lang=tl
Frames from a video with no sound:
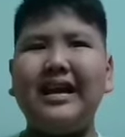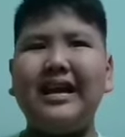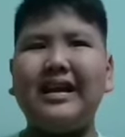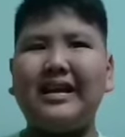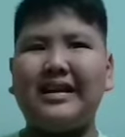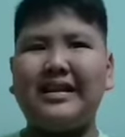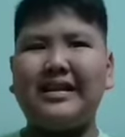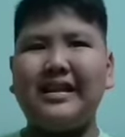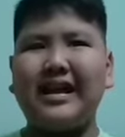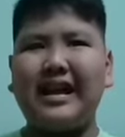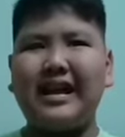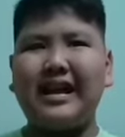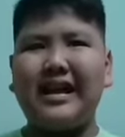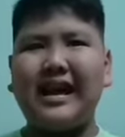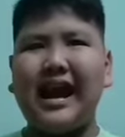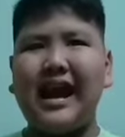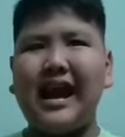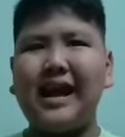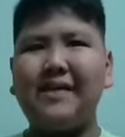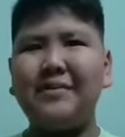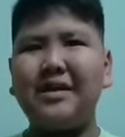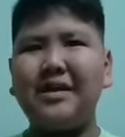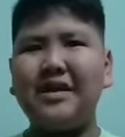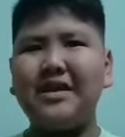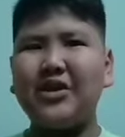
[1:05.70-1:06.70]

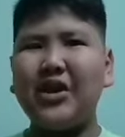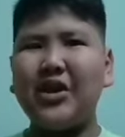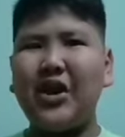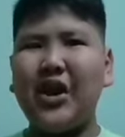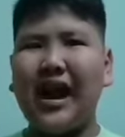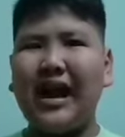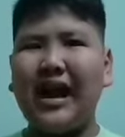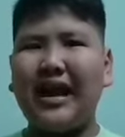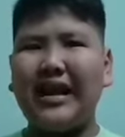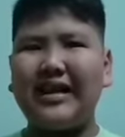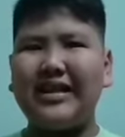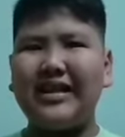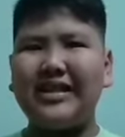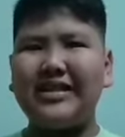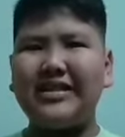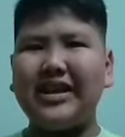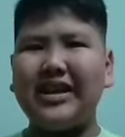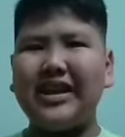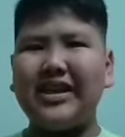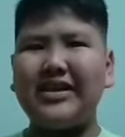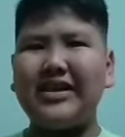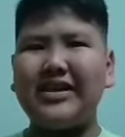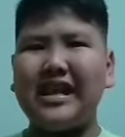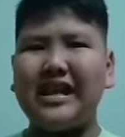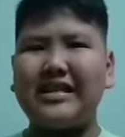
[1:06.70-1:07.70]
Ginagamit ko ang
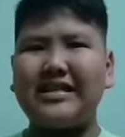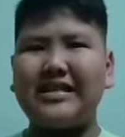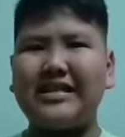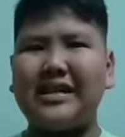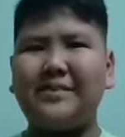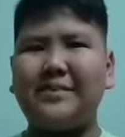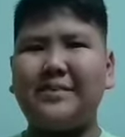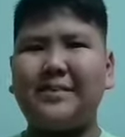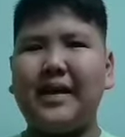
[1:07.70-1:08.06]
internet sa